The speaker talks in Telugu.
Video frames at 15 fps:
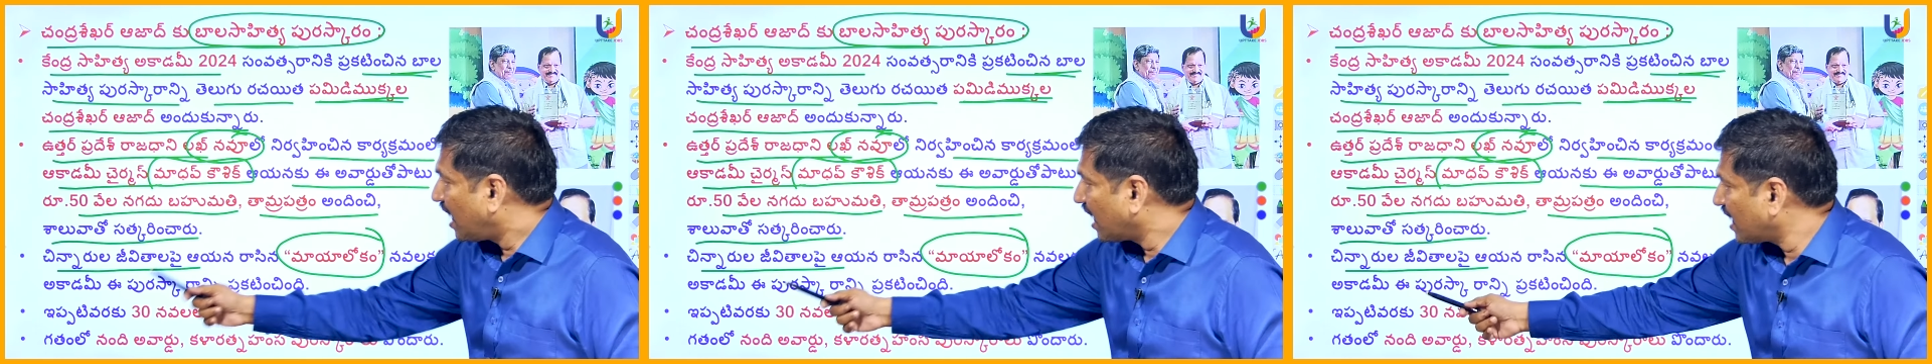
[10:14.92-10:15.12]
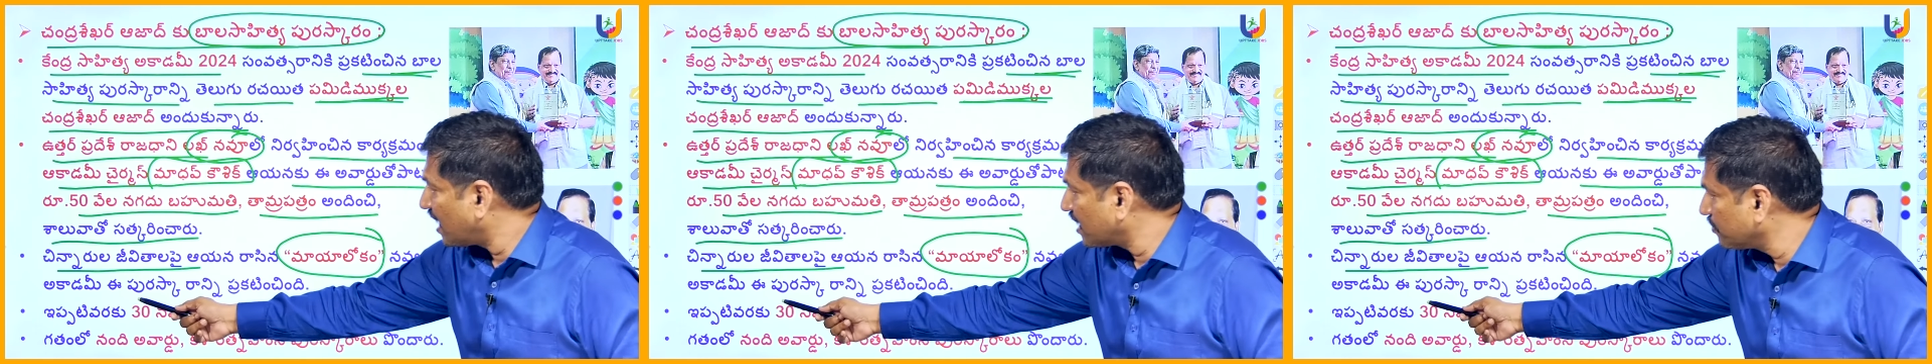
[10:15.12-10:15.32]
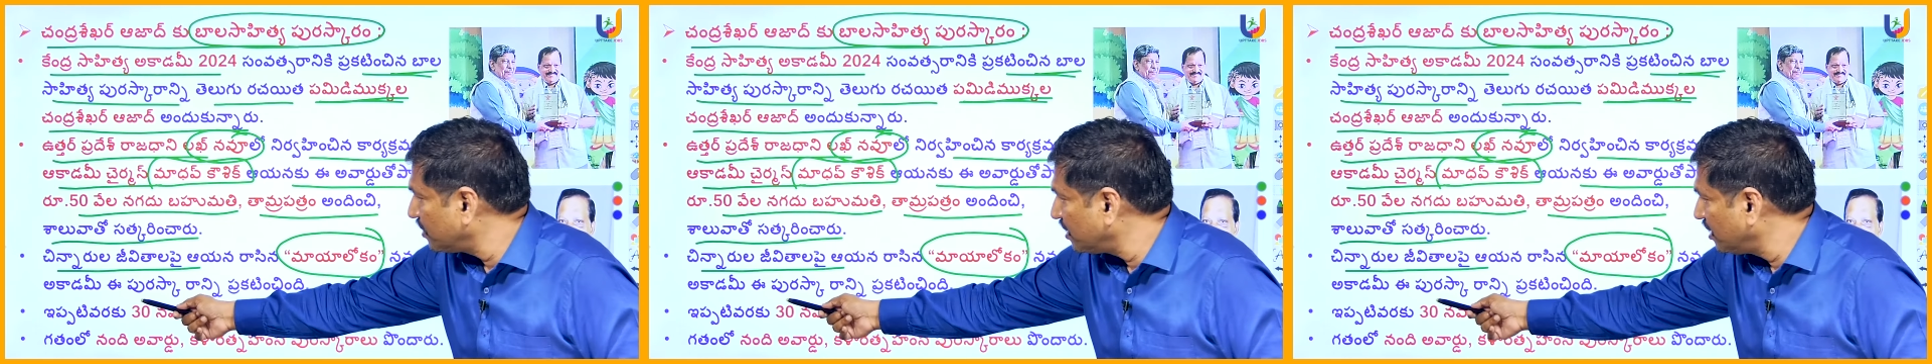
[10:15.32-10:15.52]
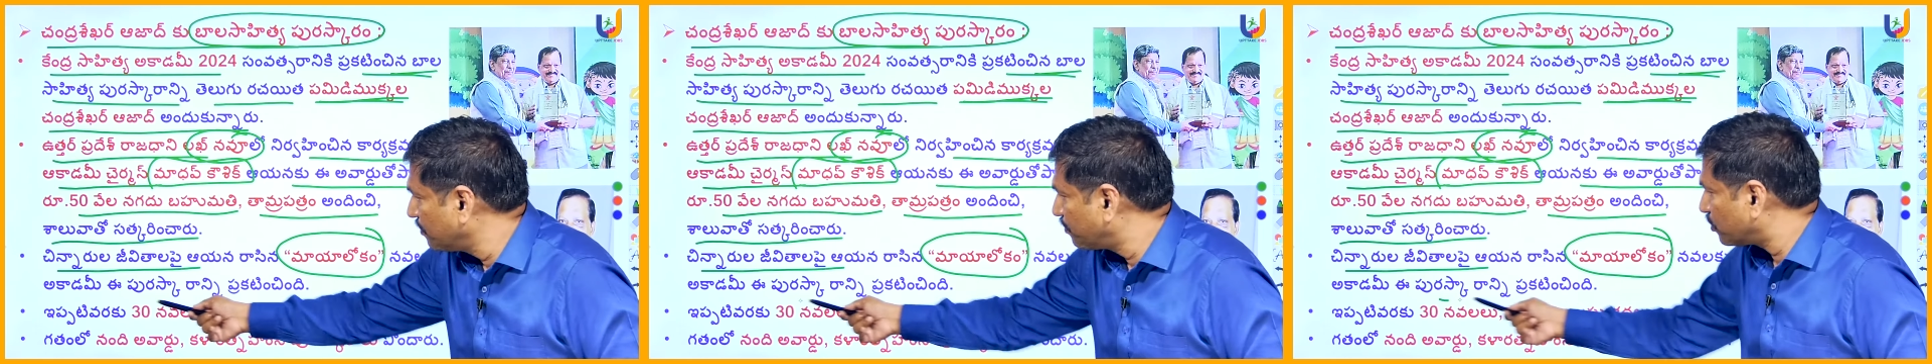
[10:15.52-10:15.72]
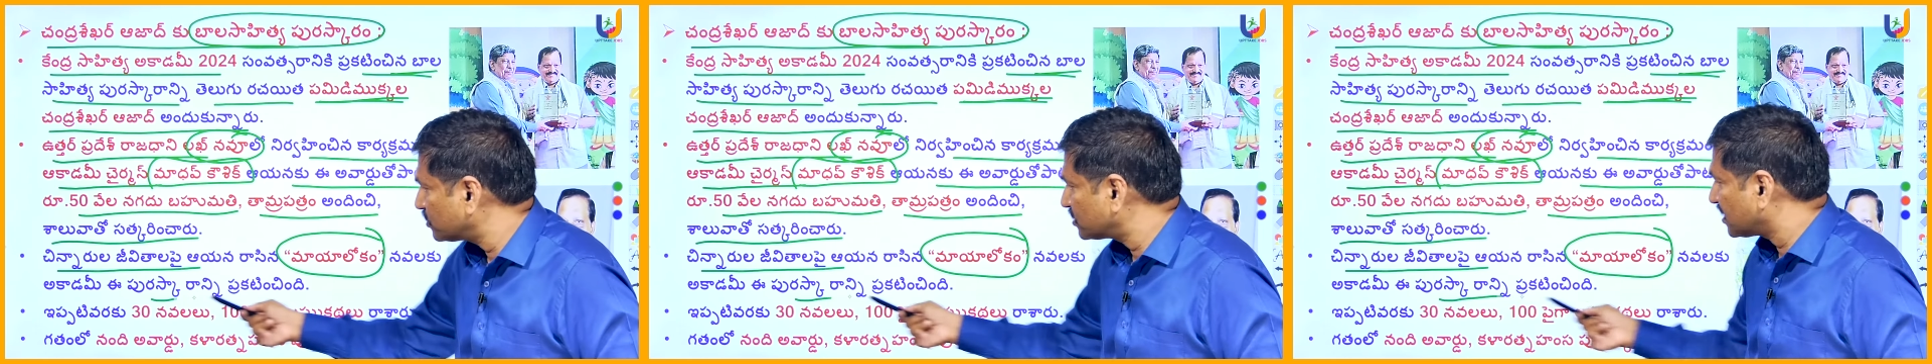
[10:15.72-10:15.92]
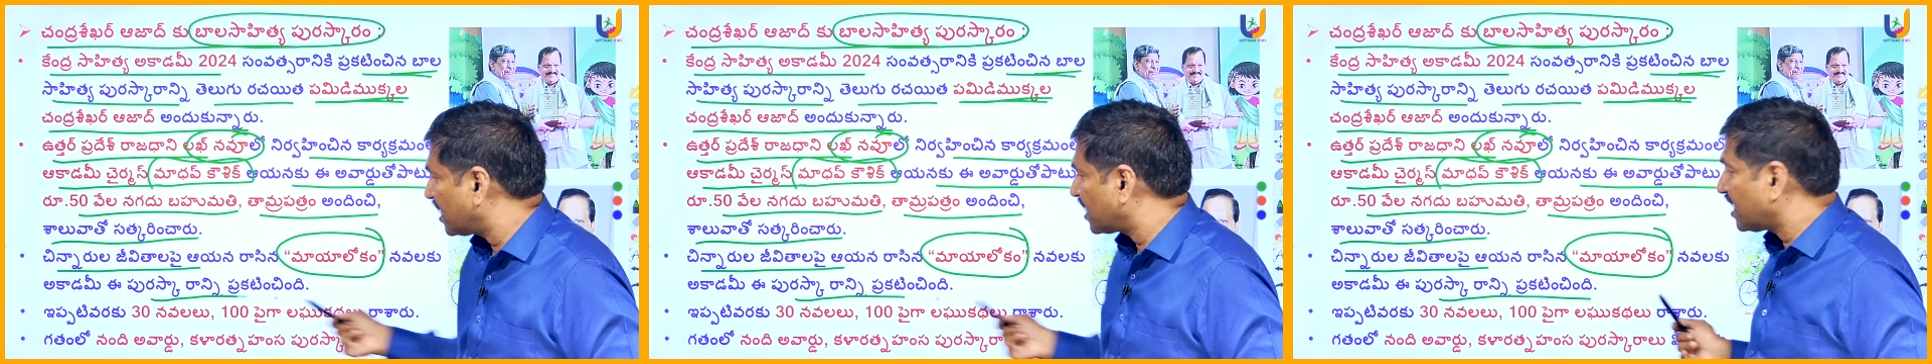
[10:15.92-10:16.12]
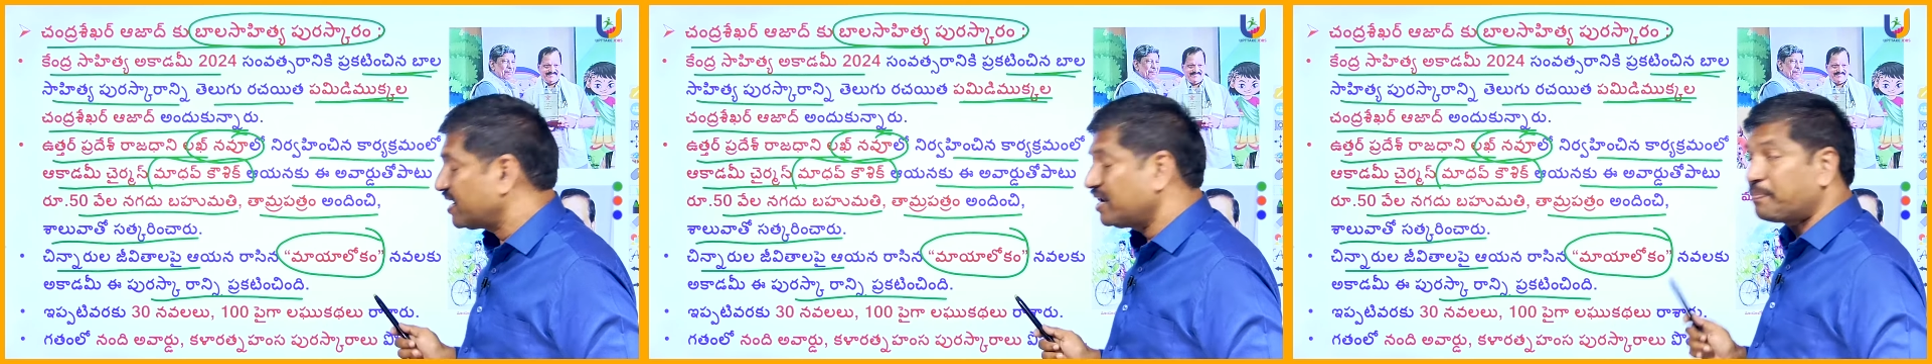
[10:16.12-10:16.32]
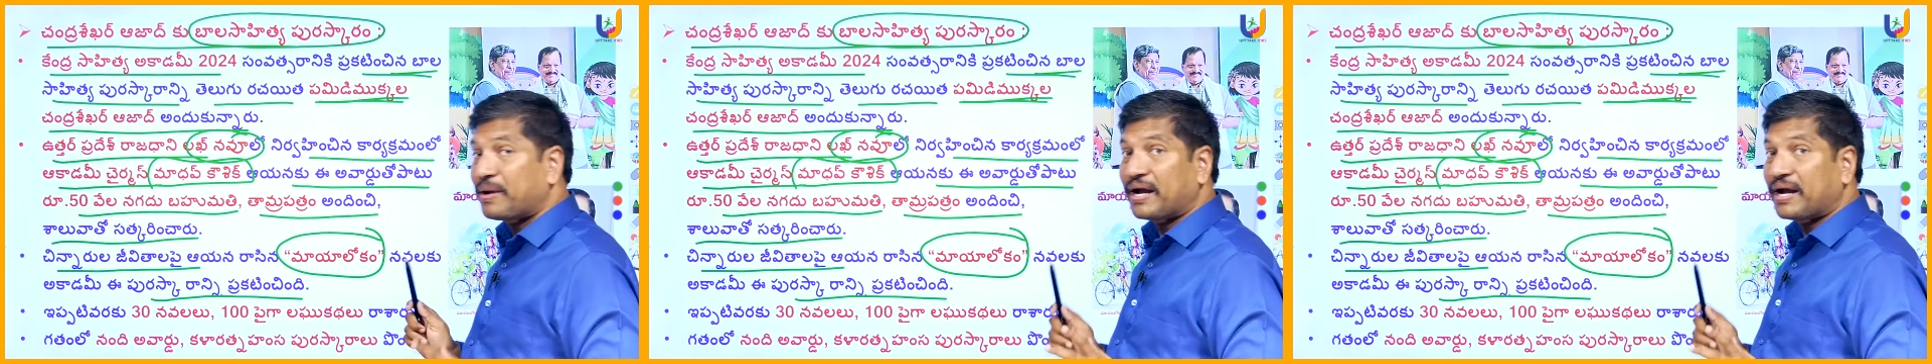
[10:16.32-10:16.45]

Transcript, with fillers: అకాడమీ ఈ పురస్కారాన్ని